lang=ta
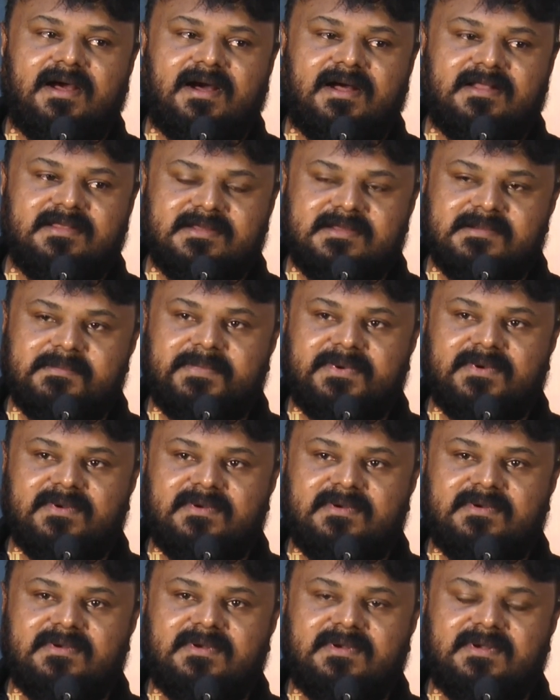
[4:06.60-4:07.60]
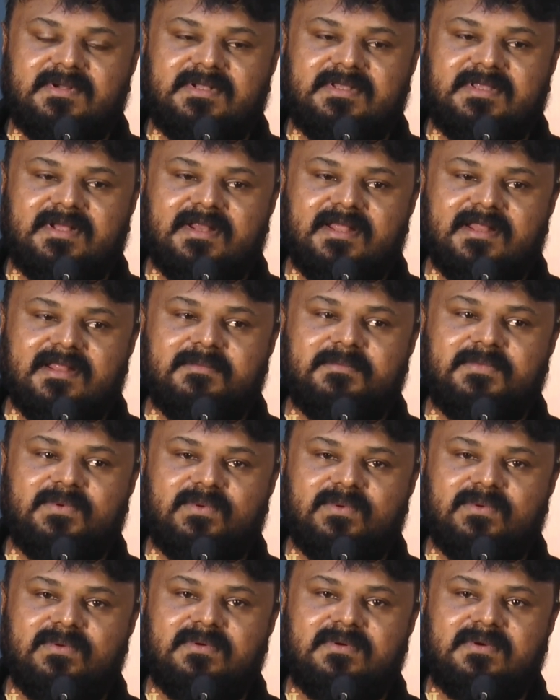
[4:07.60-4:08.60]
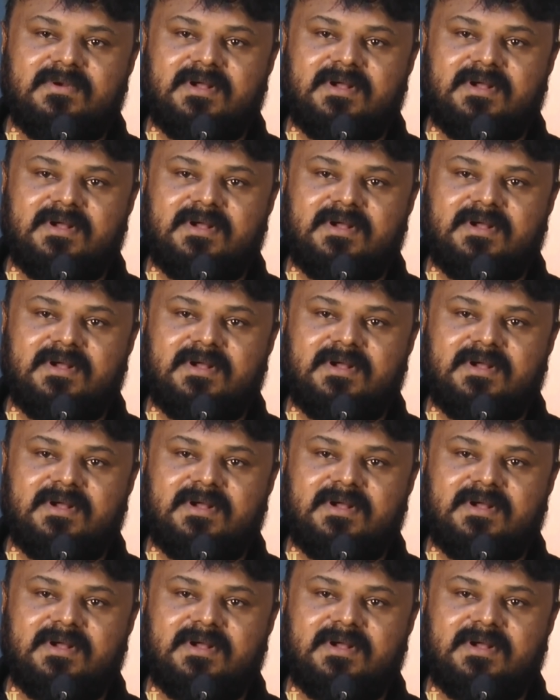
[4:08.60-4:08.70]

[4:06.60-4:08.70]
அதுக்கப்புறம் தலைநகரம் டூ